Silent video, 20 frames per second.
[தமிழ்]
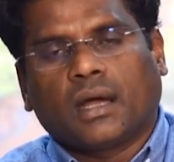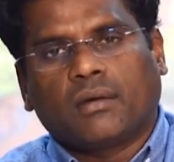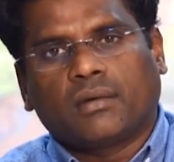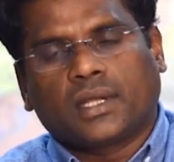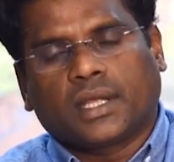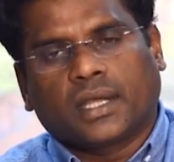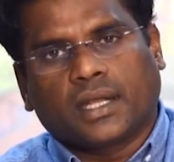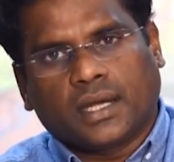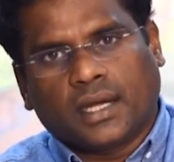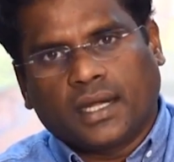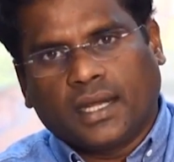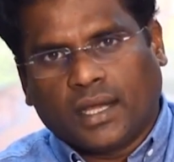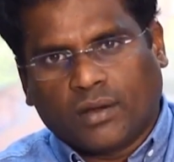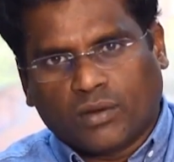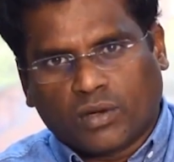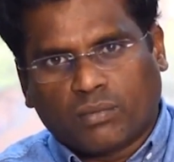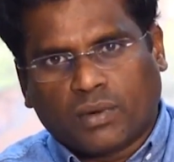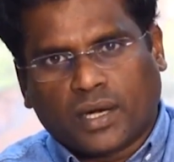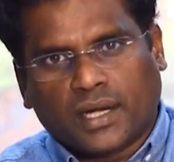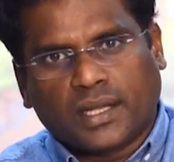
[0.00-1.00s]
அவர் ஏற்கனவே
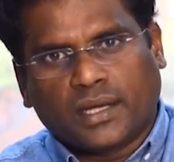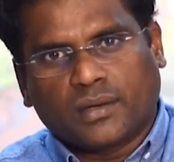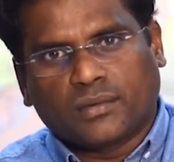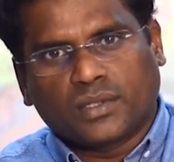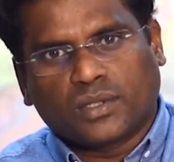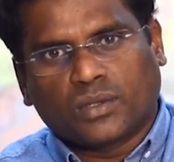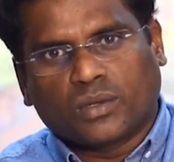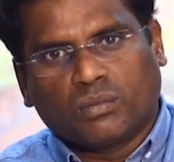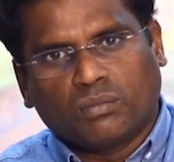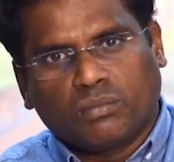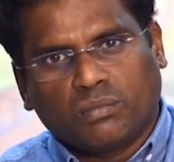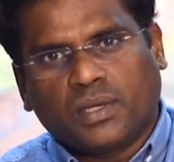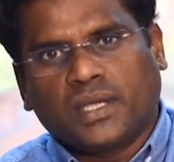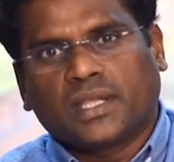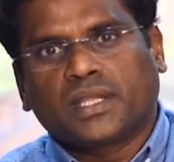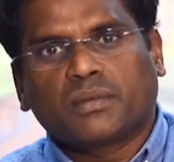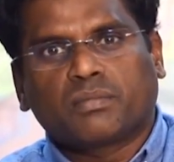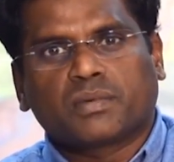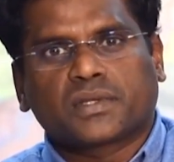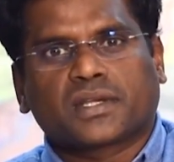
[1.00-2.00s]
அவர் பாடியில் வந்து ரொம்ப
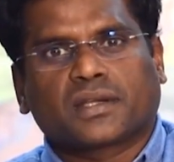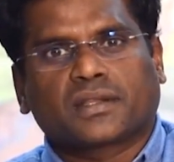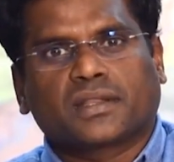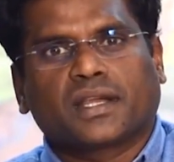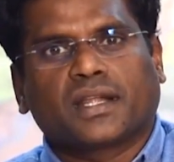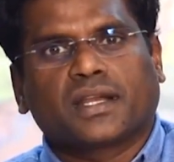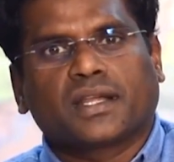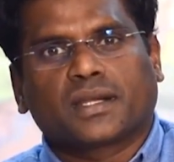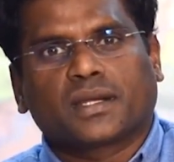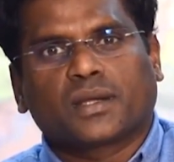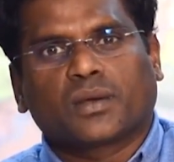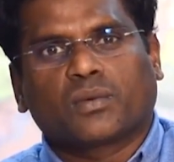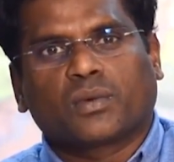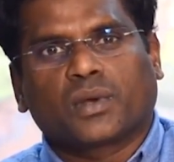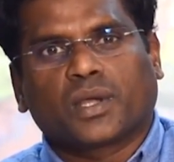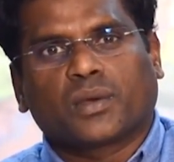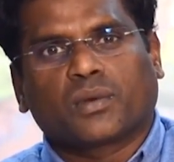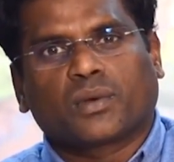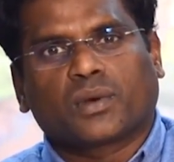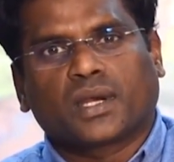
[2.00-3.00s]
எதிர்ப்பு சக்திகள்
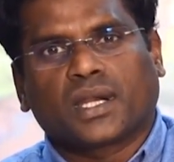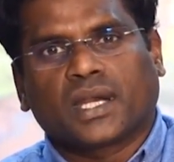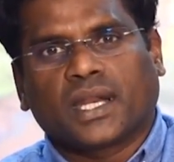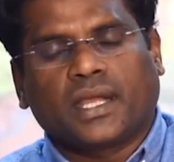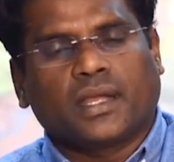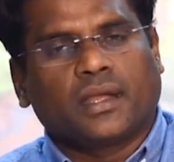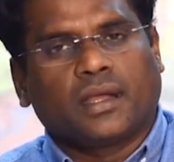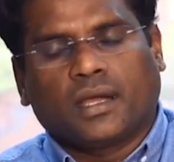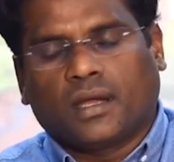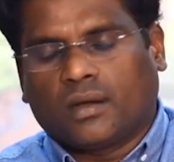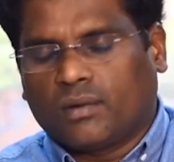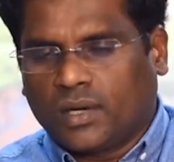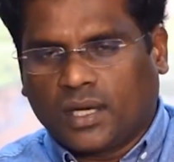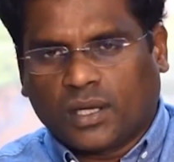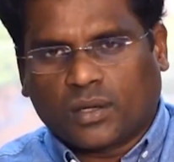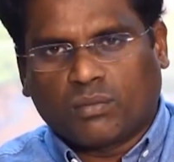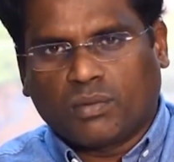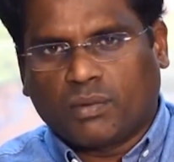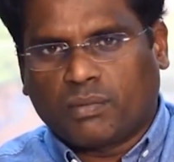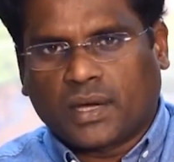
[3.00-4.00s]
இருக்கக்கூடிய ஒரு நிலை
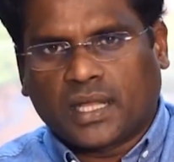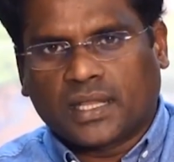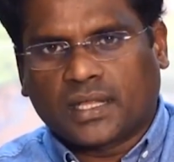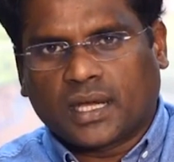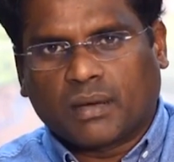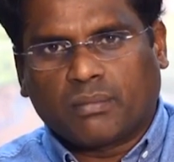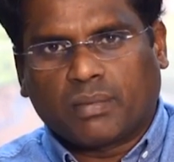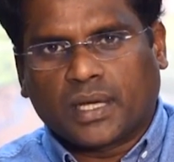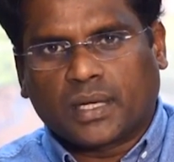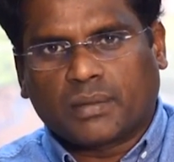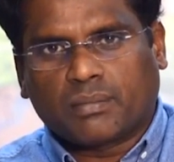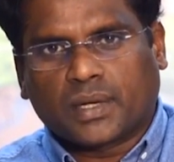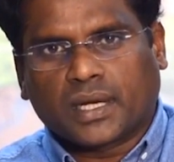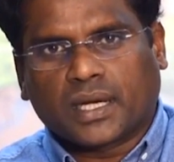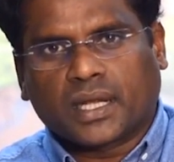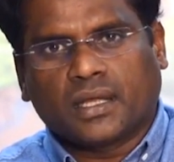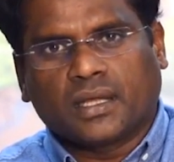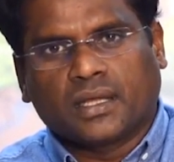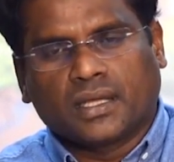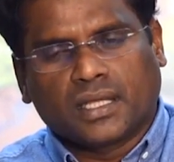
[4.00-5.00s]
அவங்களாம் ரொம்ப பாதுகாப்பாக
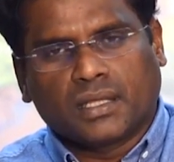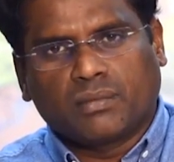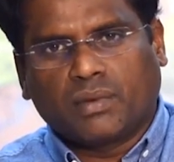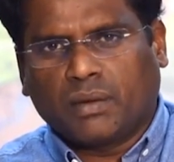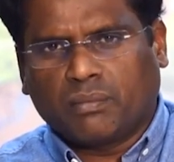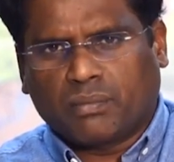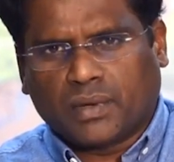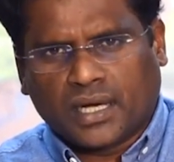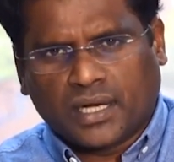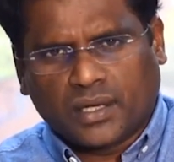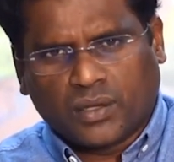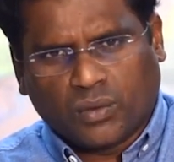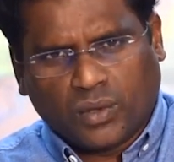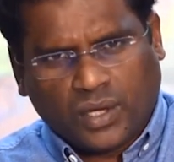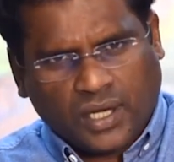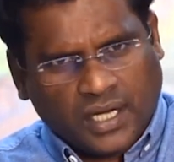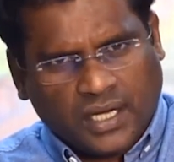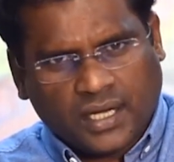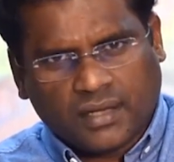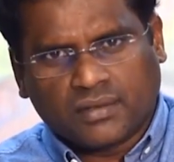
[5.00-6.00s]
இருப்பாங்க இது மாதிரி பல
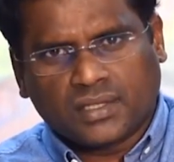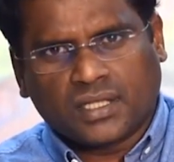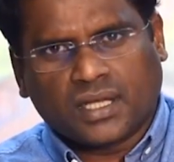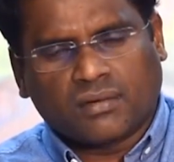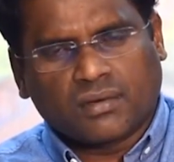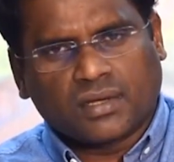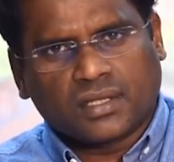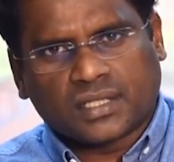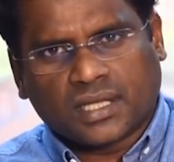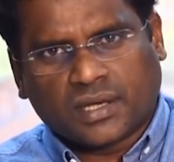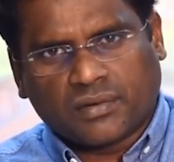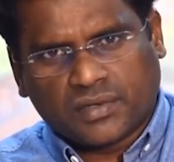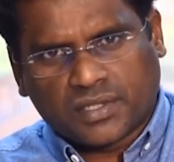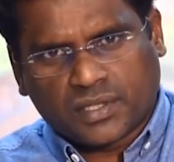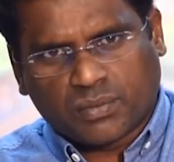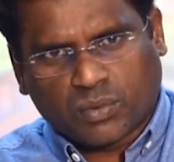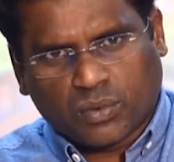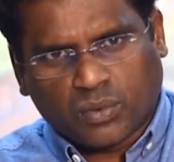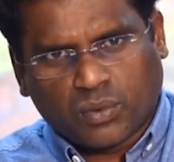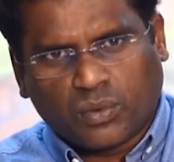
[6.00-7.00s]
நோய்களை வந்து அவங்க
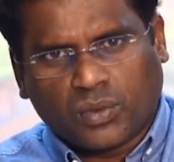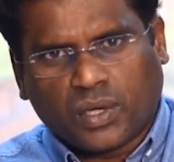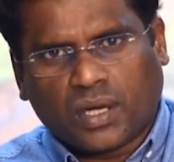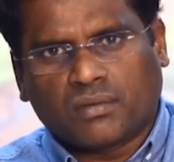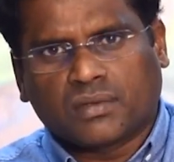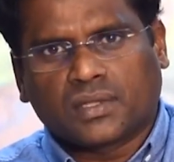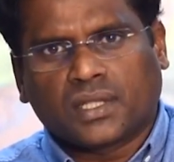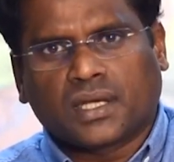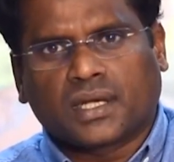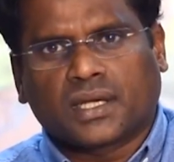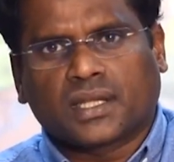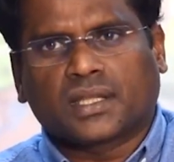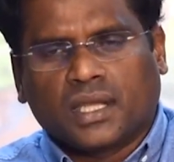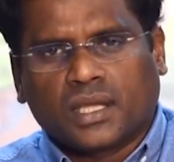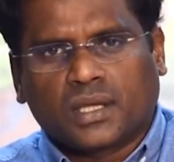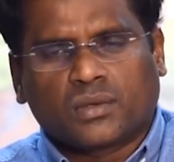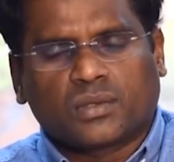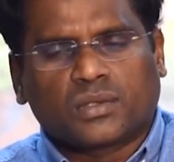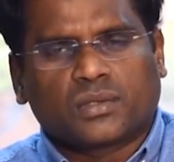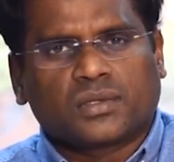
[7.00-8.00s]
சர்வீஸ் பூரா வந்து கிட்ட
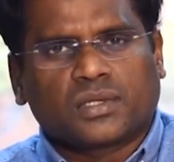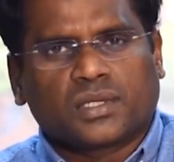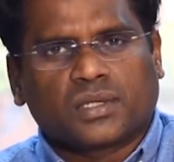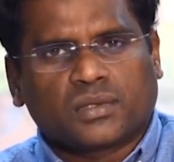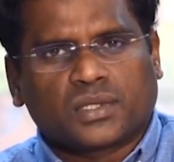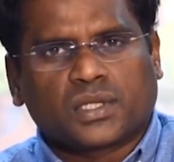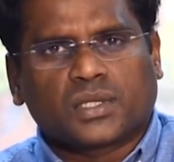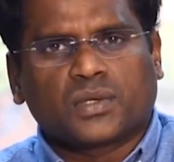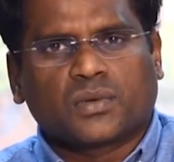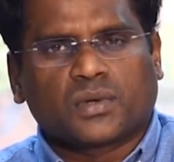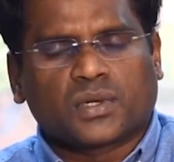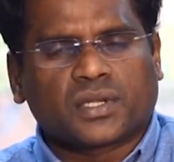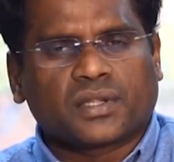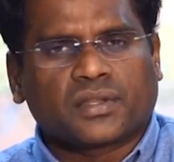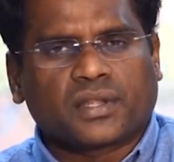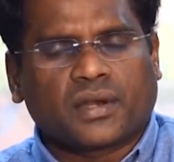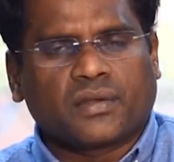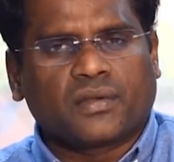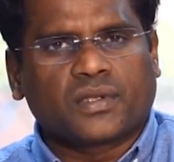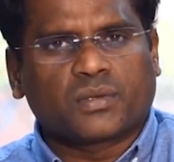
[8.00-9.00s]
இருபது இருபத்தஞ்சி
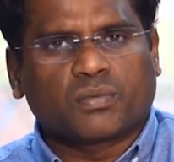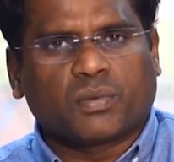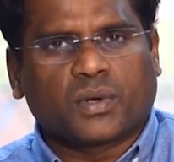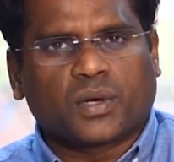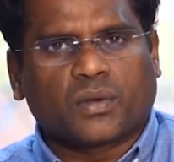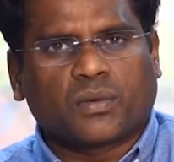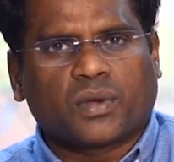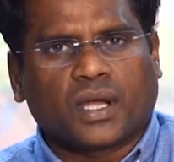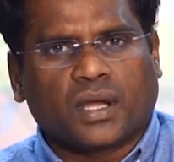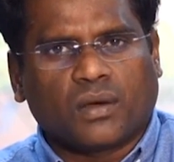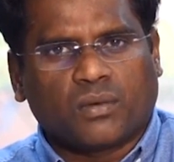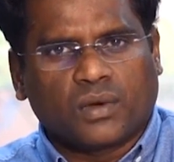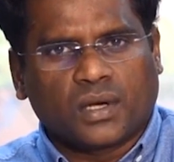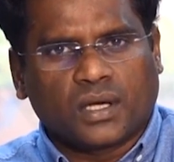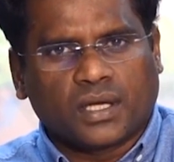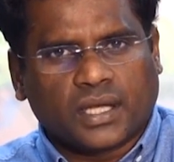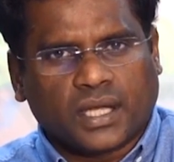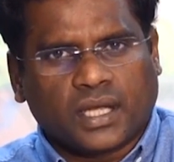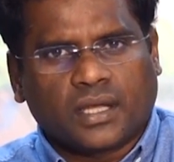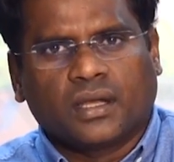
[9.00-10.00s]
வருஷம் சர்வீஸ் போட்டவங்க
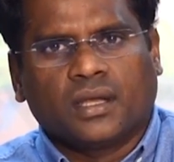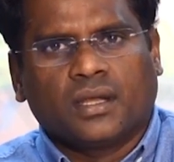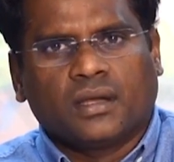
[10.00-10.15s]
அவங்களுக்கு